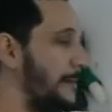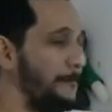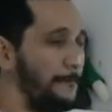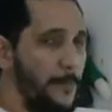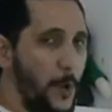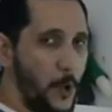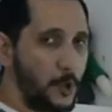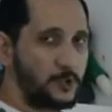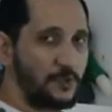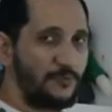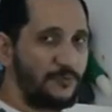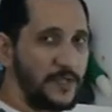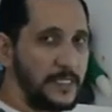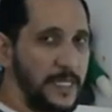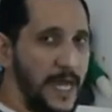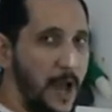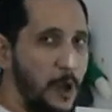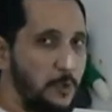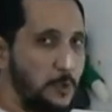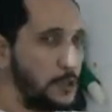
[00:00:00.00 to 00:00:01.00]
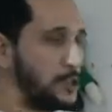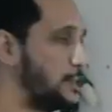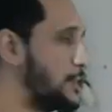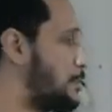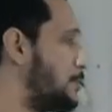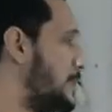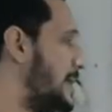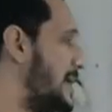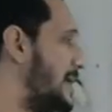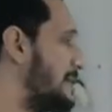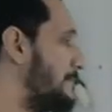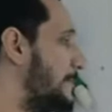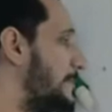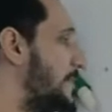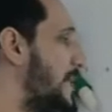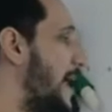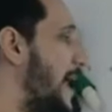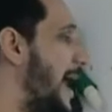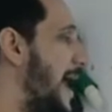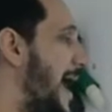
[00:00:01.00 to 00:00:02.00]
Ponto final, continuando.
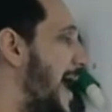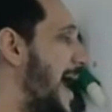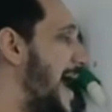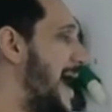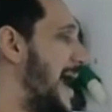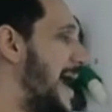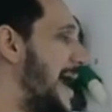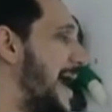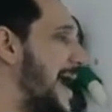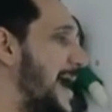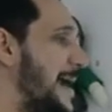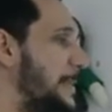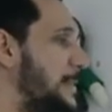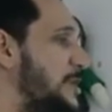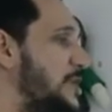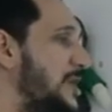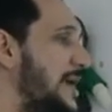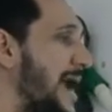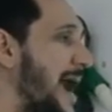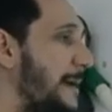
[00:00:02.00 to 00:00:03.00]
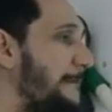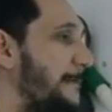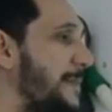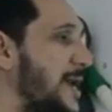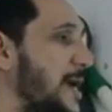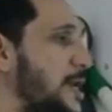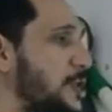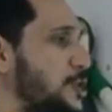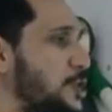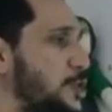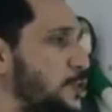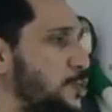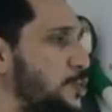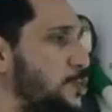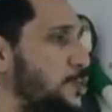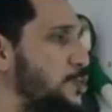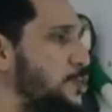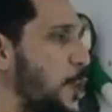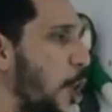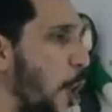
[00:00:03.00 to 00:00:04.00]
A ética abrange
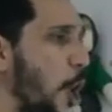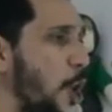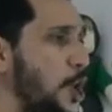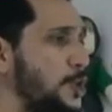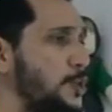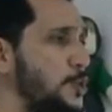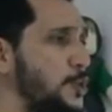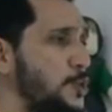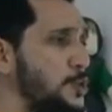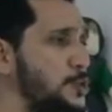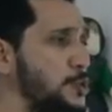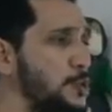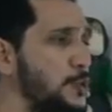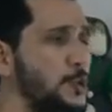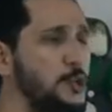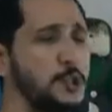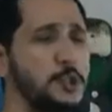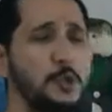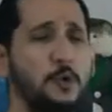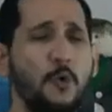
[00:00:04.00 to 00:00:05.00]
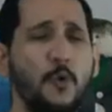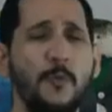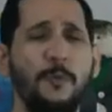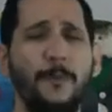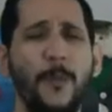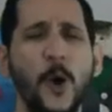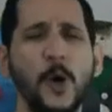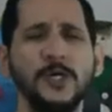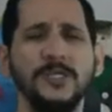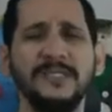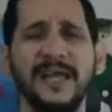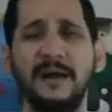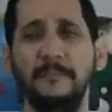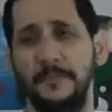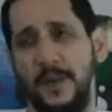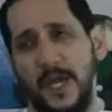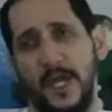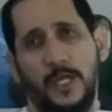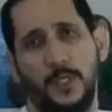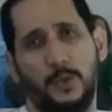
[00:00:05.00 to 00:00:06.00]
todos os
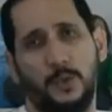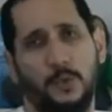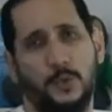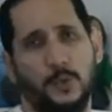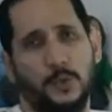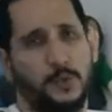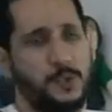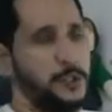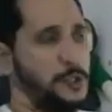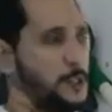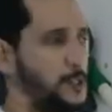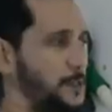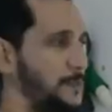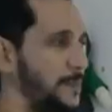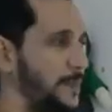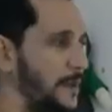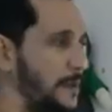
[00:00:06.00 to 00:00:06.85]
comportamentos.